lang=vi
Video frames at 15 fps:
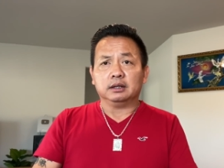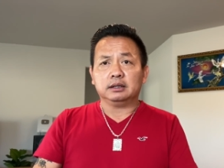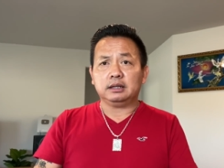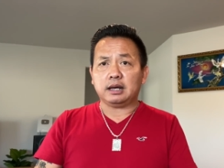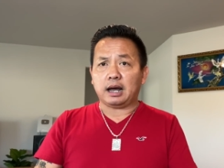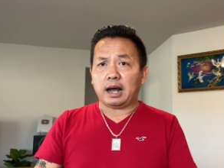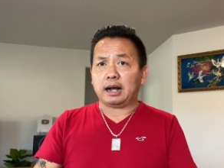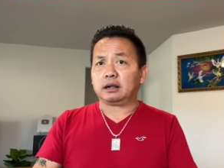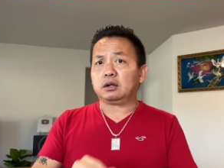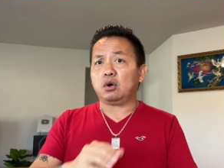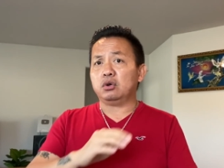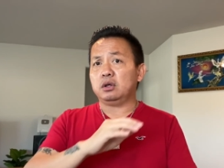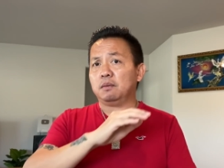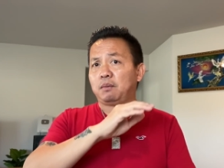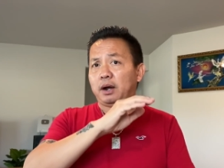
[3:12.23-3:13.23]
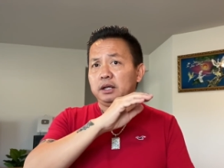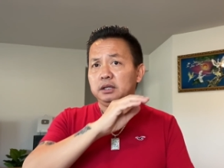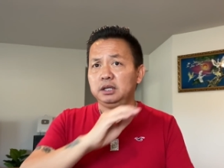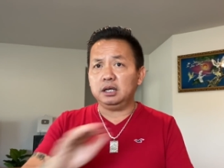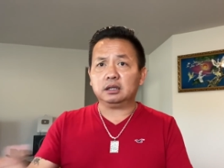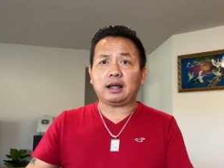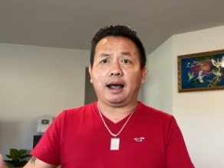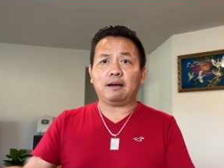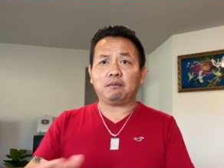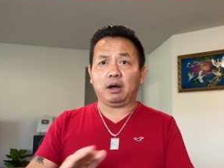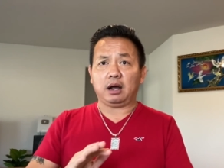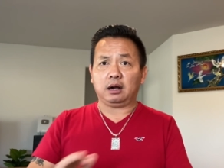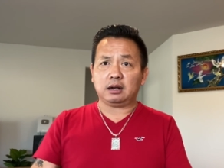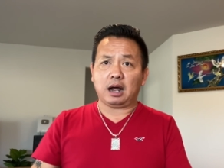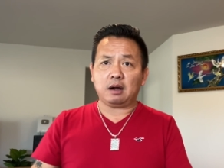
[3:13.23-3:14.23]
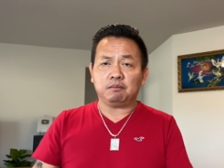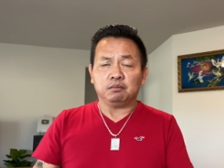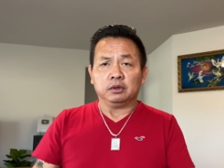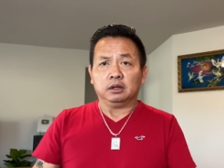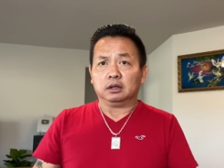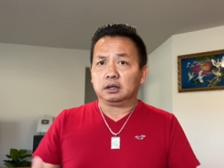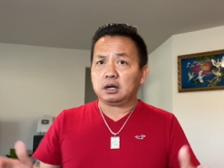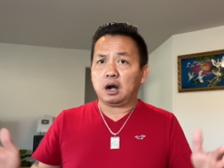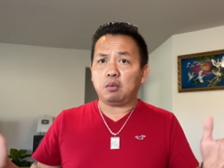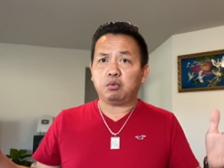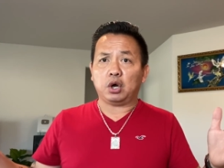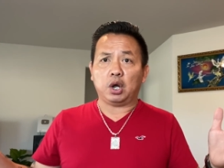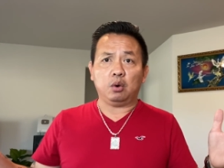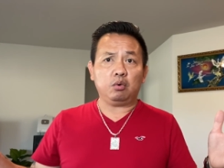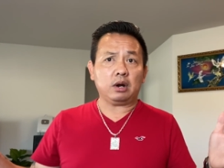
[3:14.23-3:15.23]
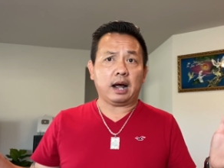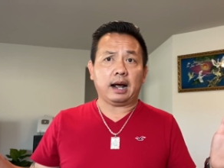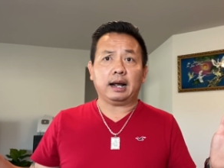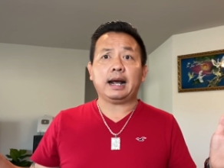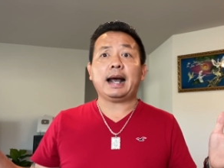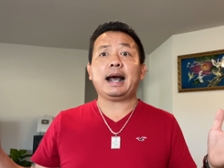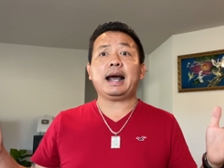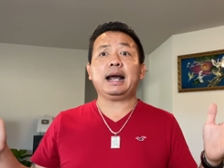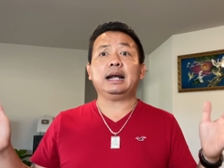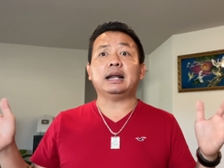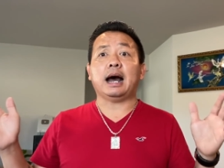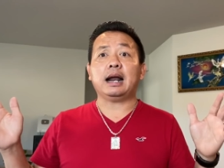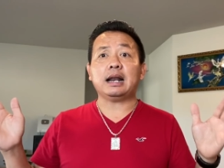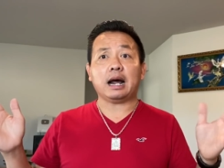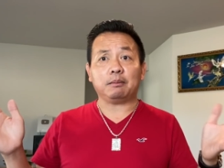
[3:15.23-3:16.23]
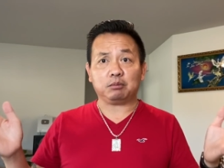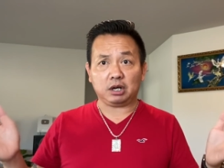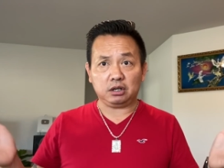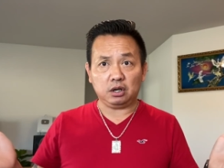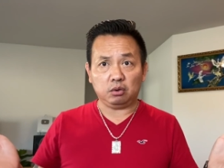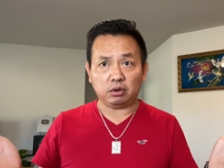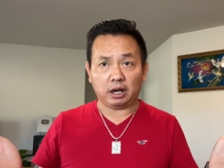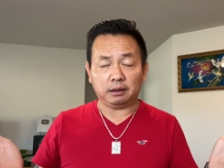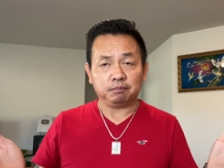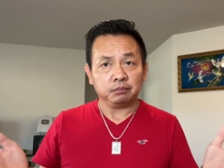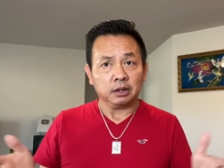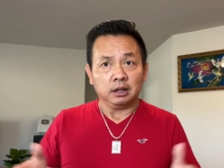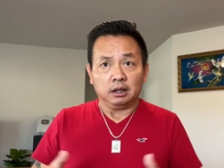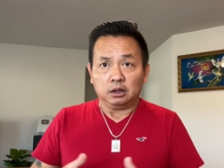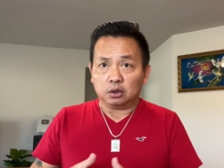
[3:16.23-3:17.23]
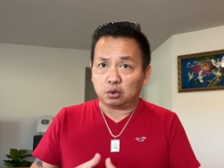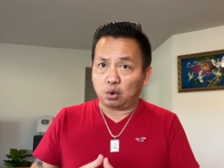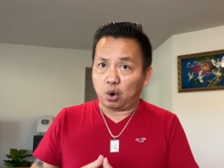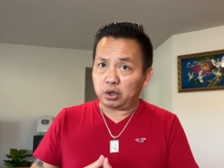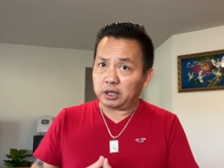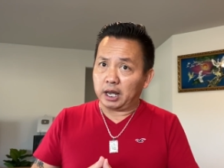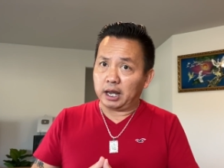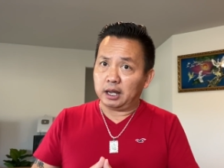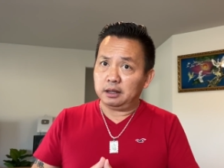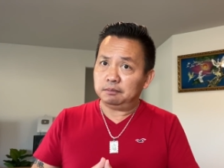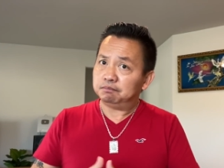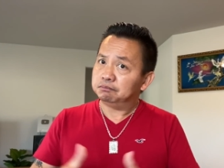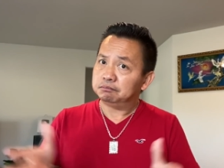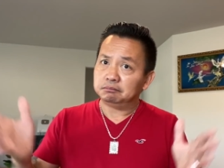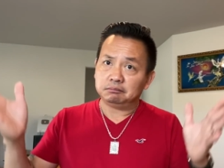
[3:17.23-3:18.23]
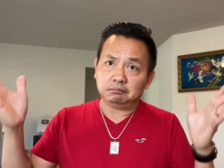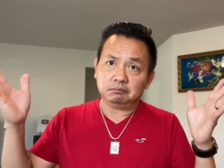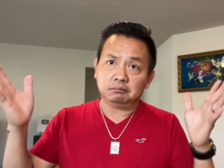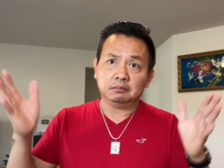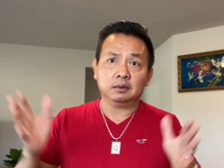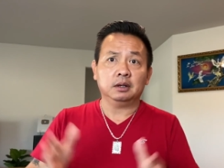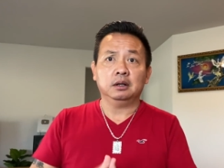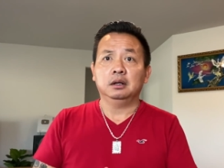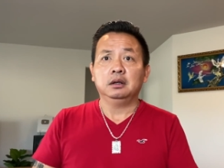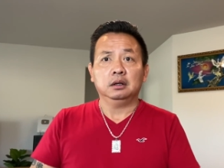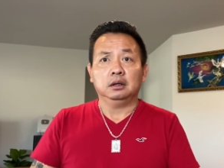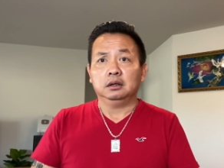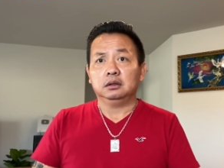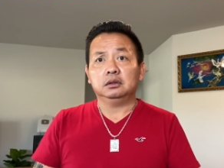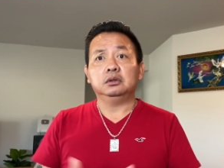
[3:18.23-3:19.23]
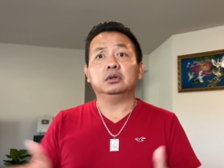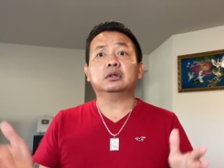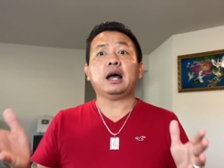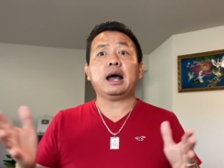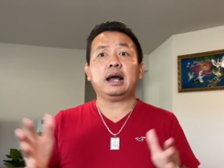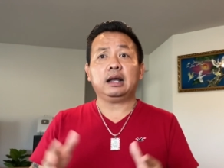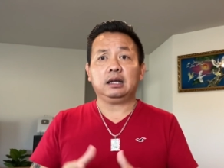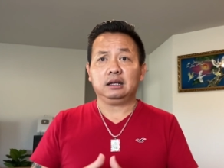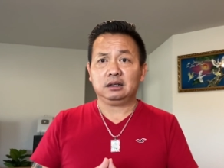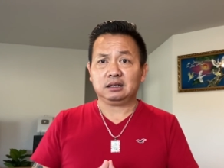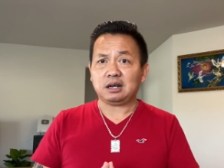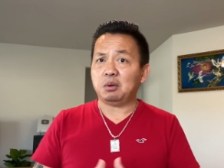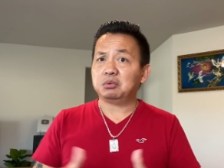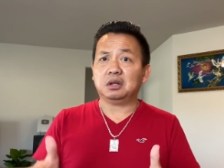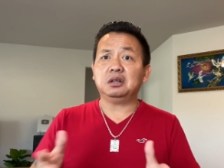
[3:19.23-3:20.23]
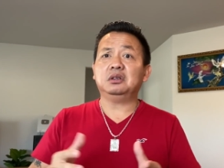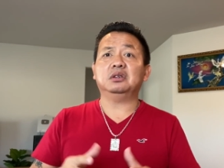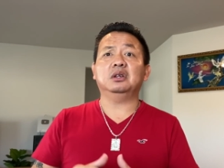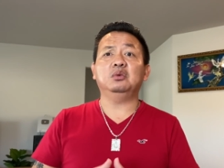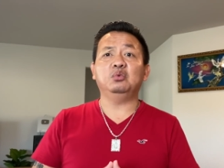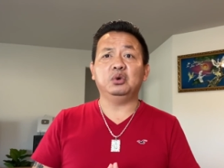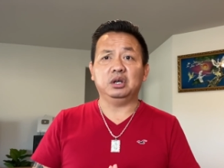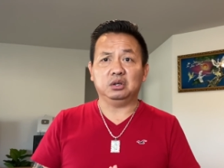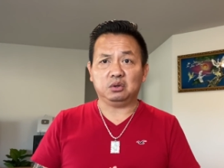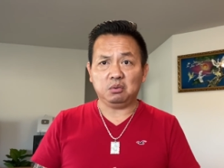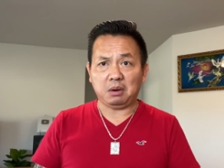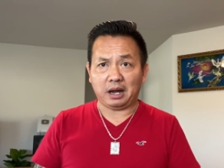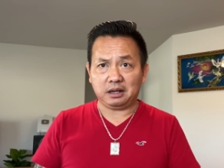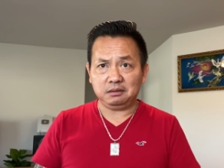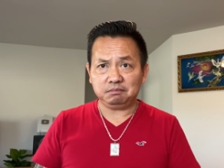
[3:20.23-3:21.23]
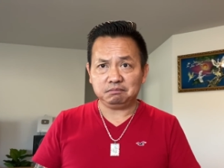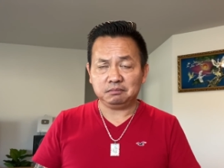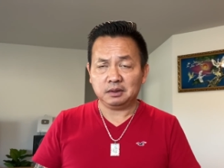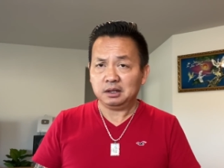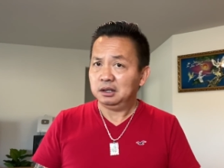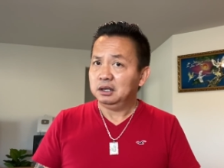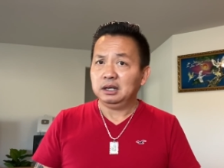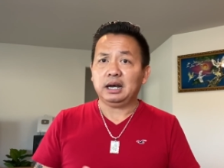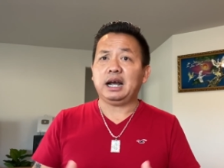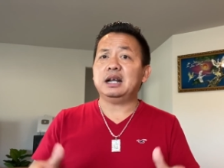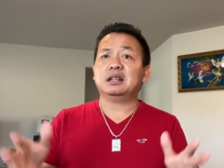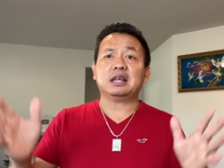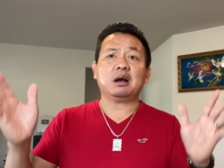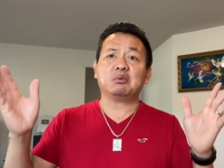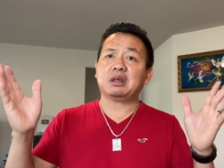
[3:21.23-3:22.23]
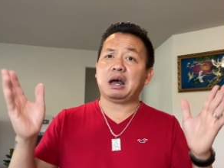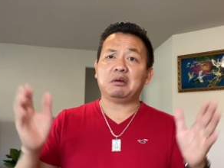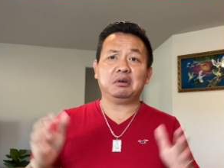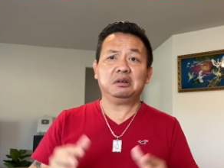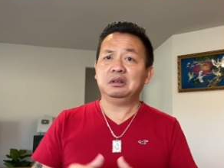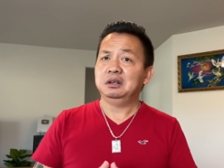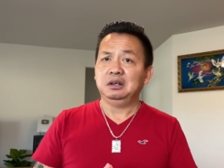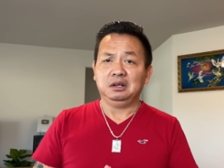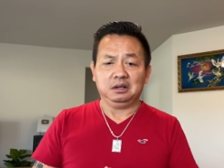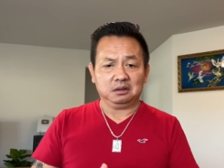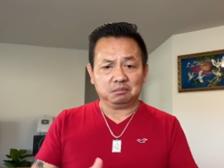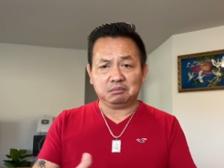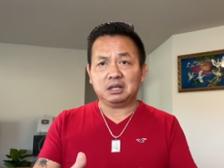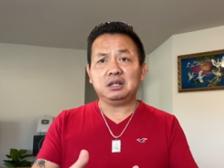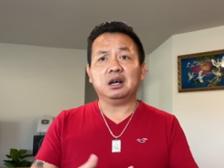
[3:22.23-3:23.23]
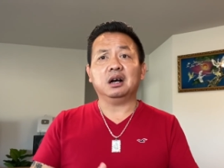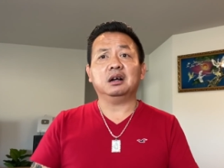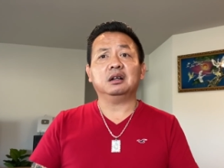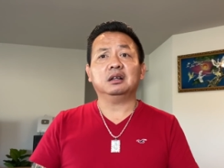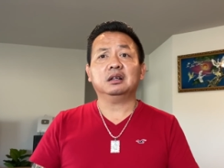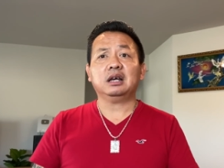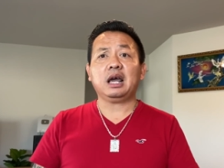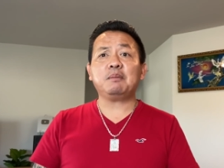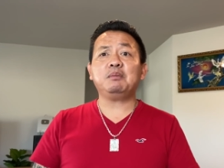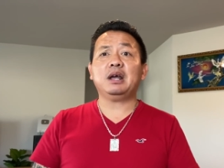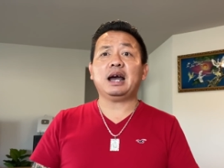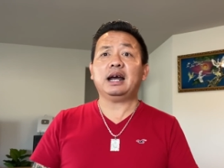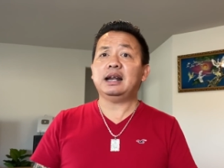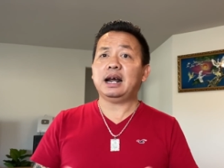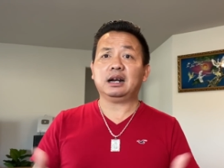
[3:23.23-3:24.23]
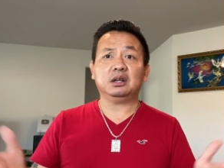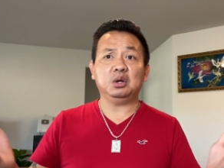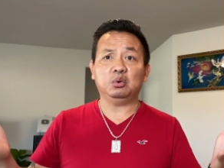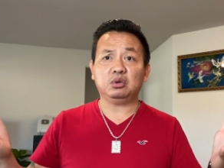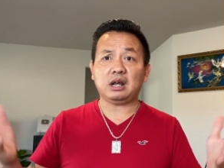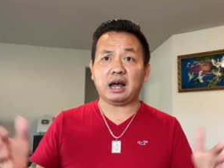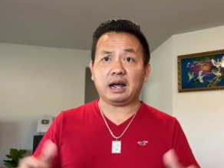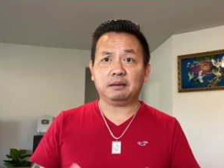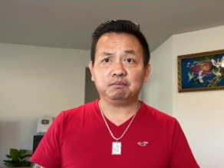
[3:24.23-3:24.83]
và coi như phải di tản phải ẩn náu không hiểu là ai đã làm cái điều này có thể người ta không thích chính quyền chú bảy hay sao sao đó bây giờ FBI đang điều tra